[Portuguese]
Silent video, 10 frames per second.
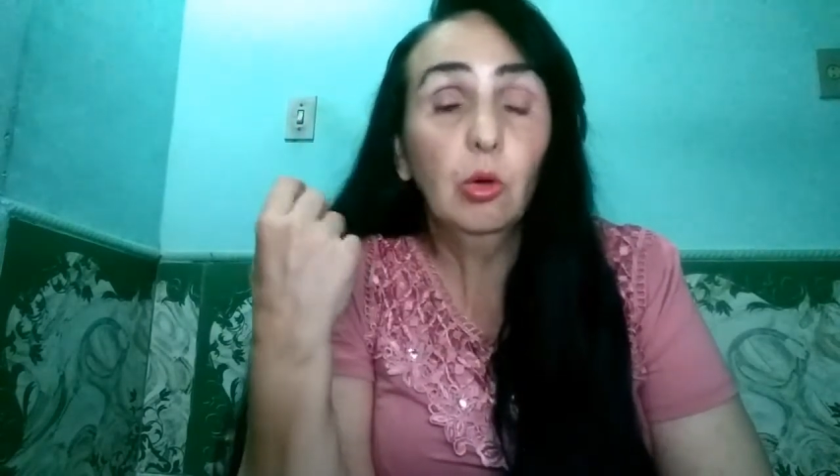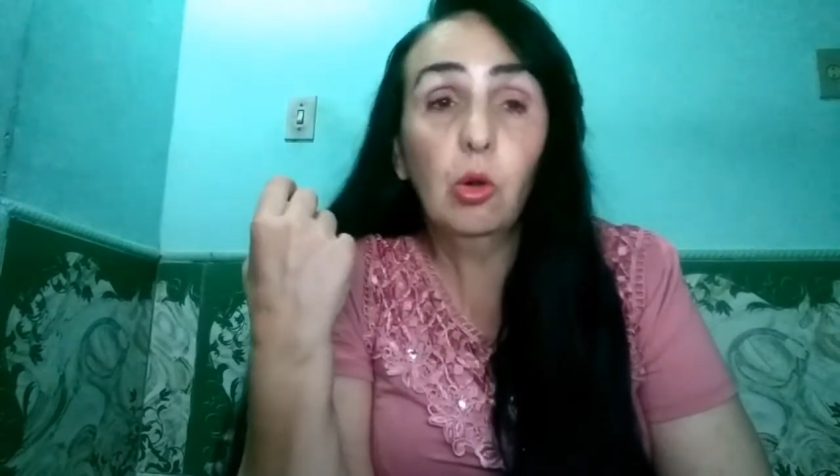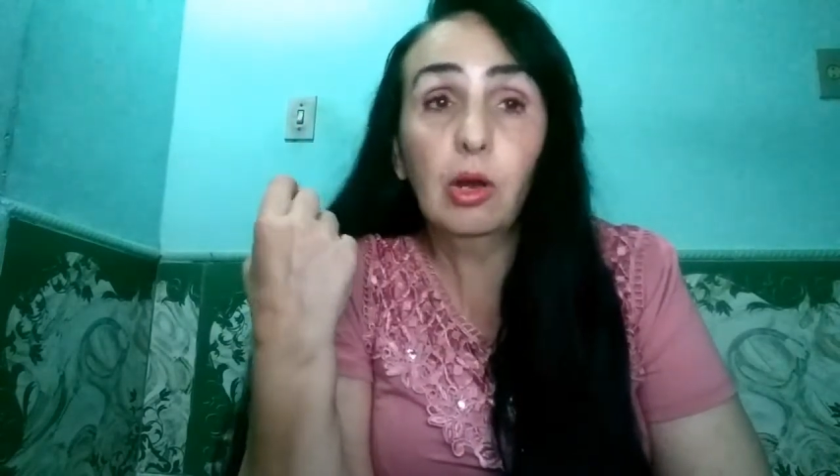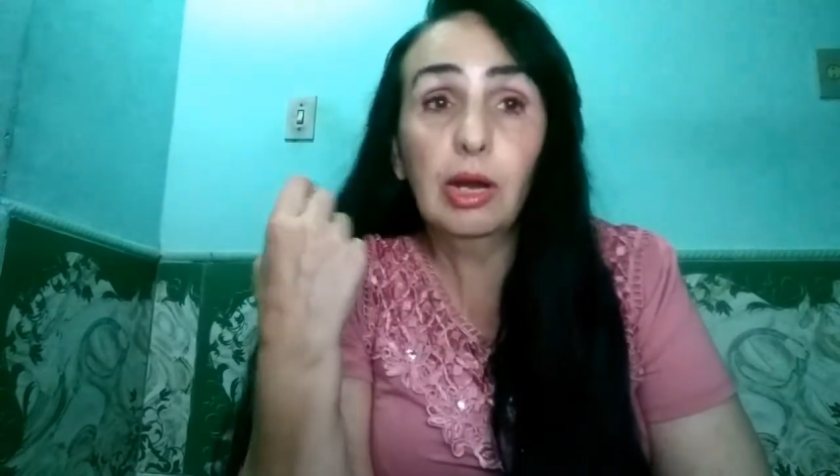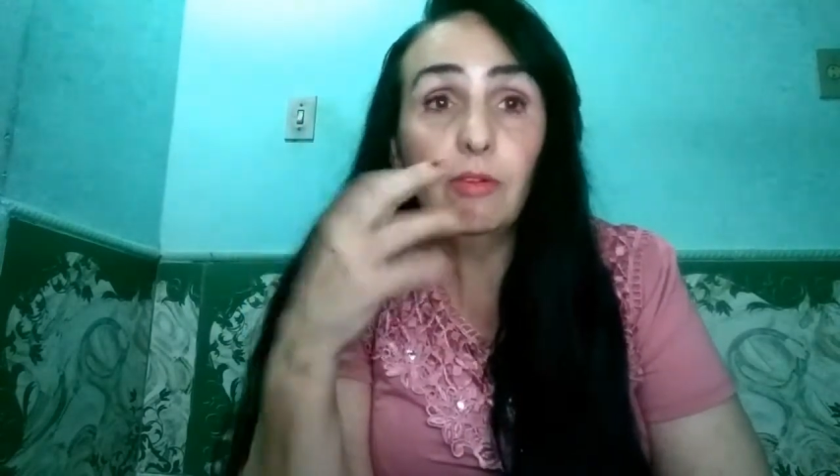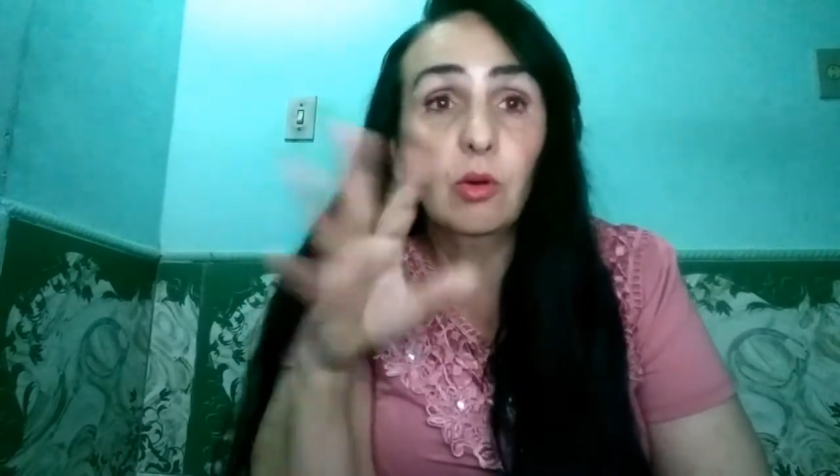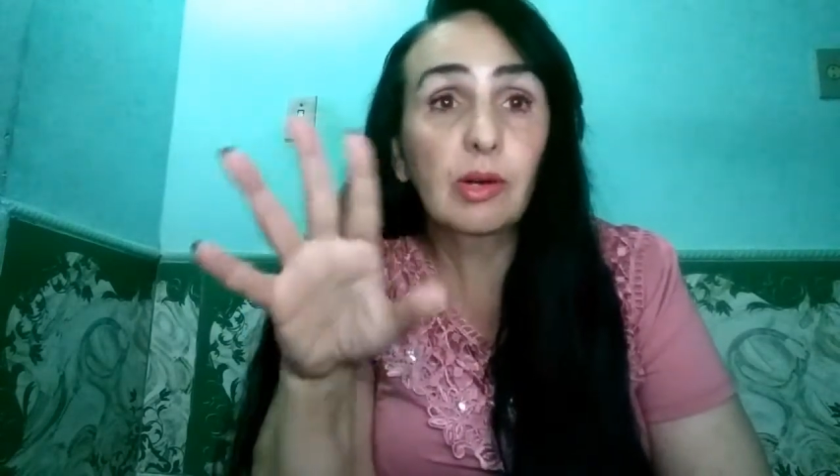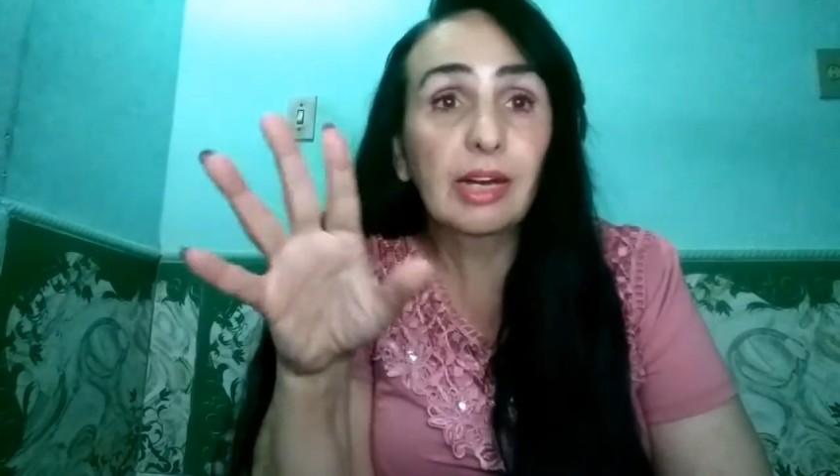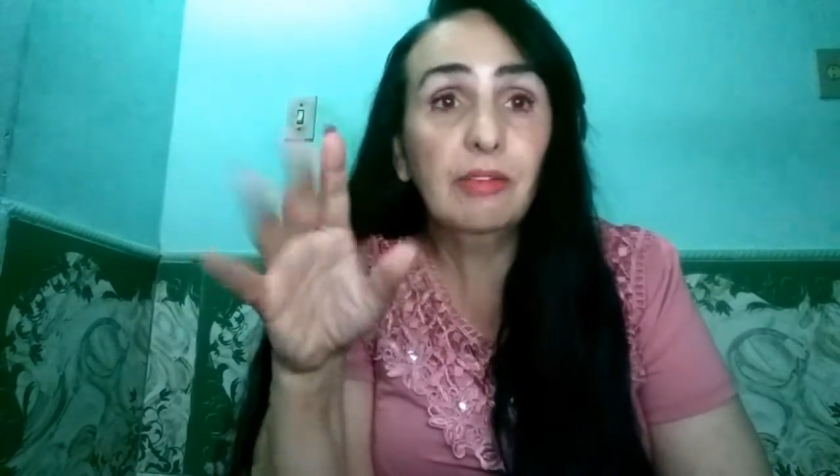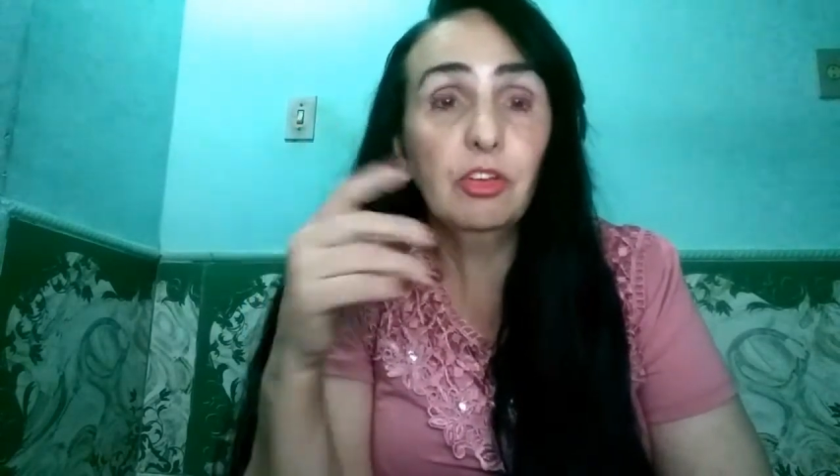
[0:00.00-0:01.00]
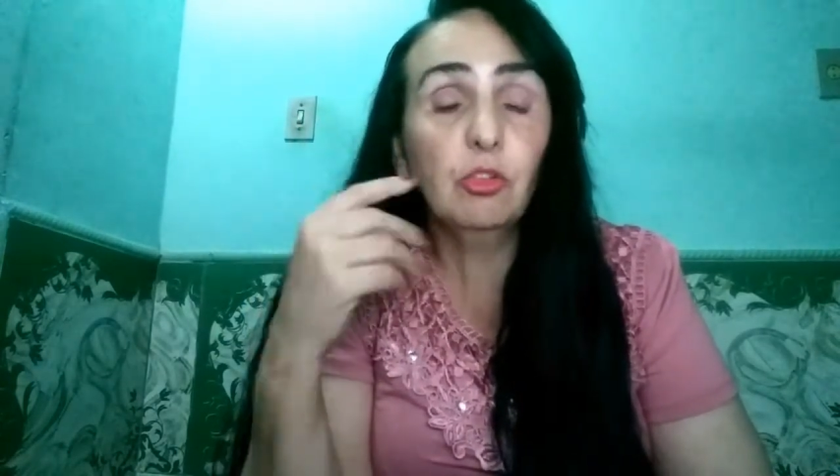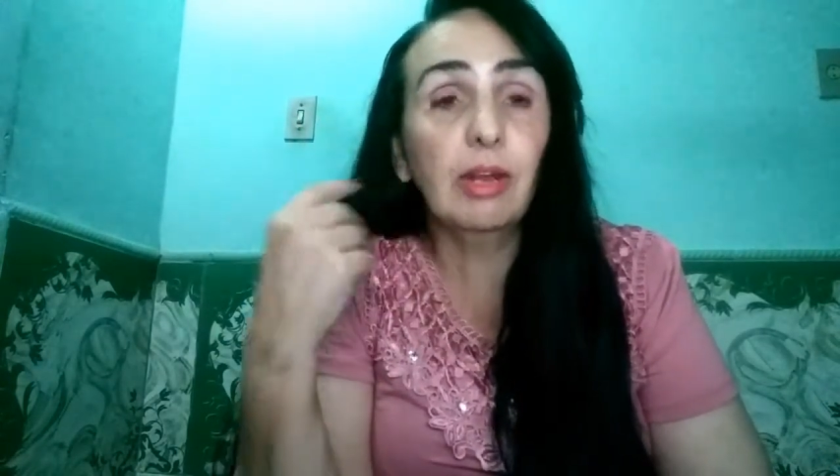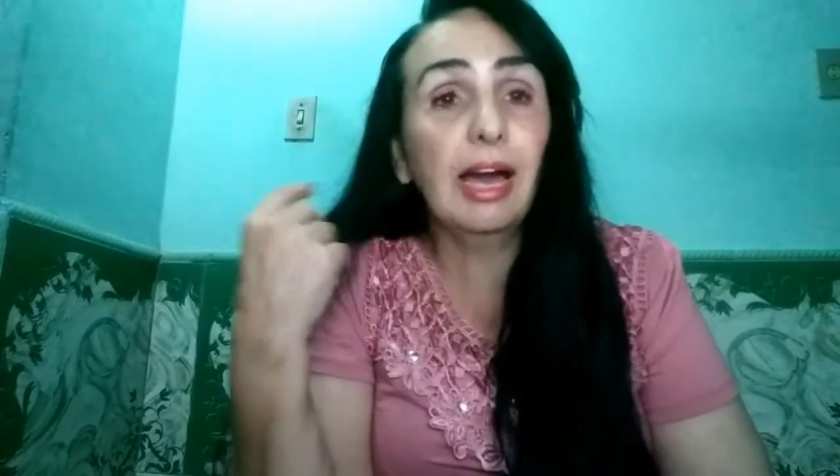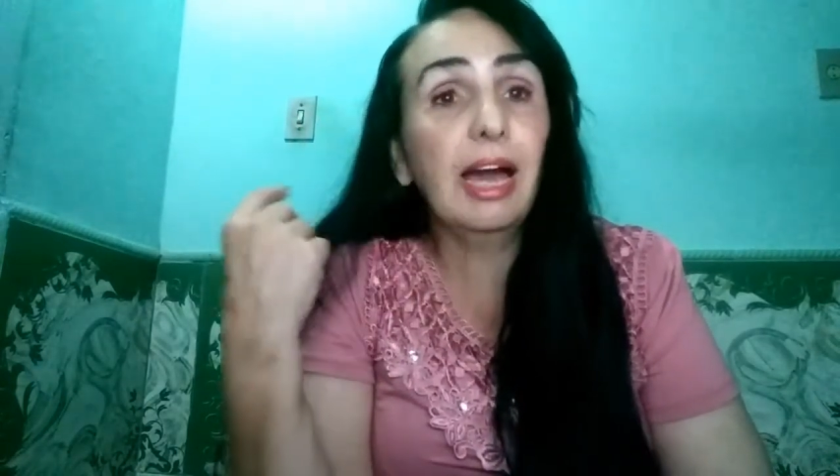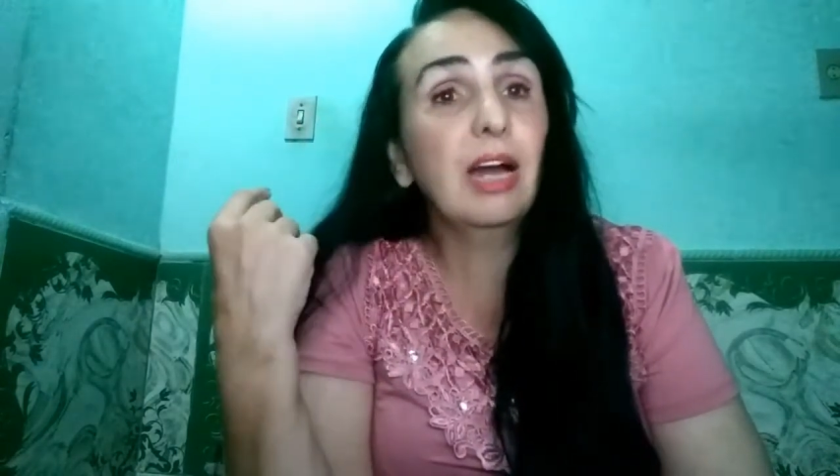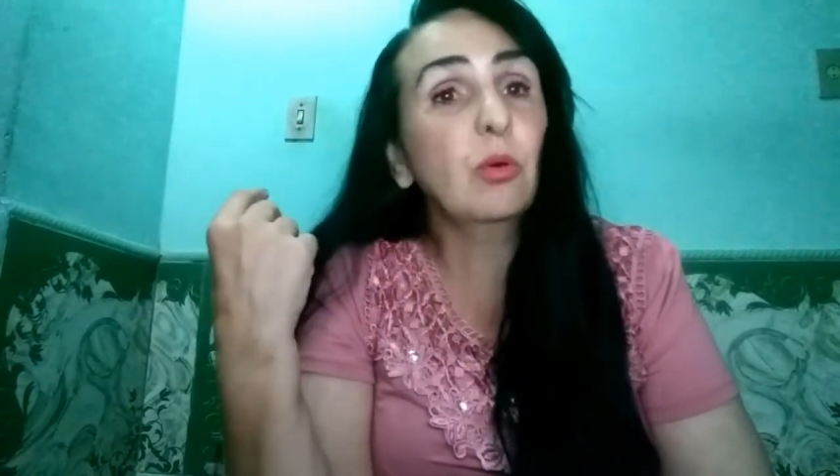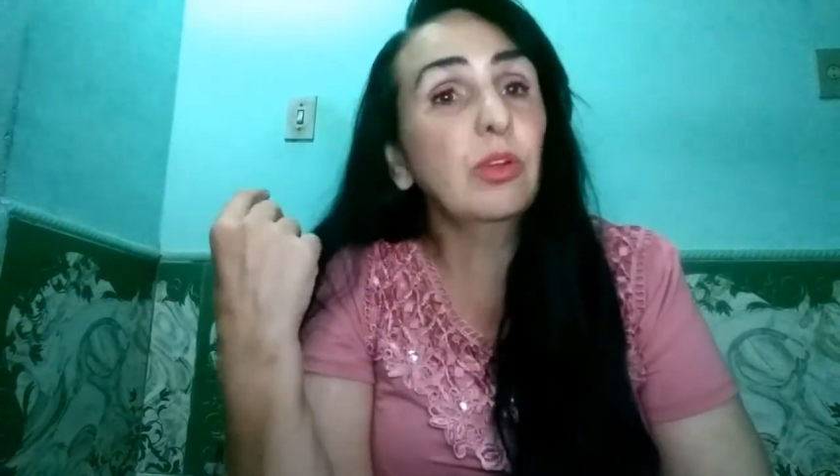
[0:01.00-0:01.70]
Eu colocava qualquer vídeo lá